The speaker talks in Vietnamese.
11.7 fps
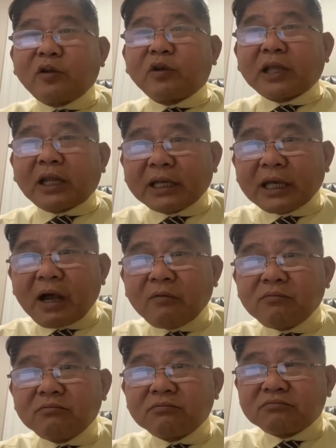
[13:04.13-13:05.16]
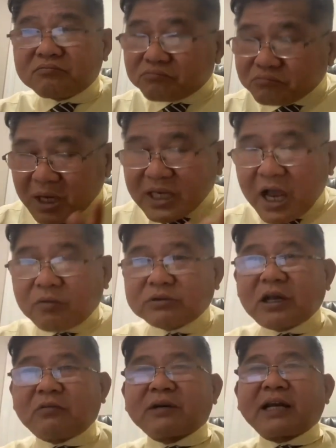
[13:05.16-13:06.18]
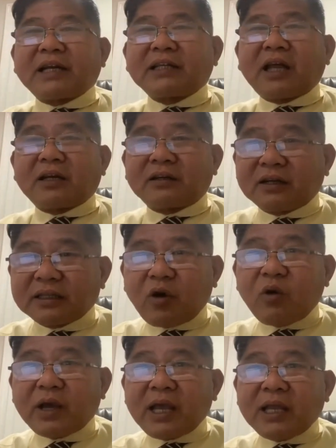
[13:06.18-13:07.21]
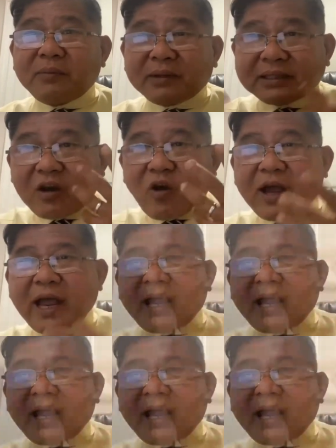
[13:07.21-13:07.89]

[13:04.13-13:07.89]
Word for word: đánh có thật hay không bây giờ ông trọng đang đánh thật người ta ok mà ta lo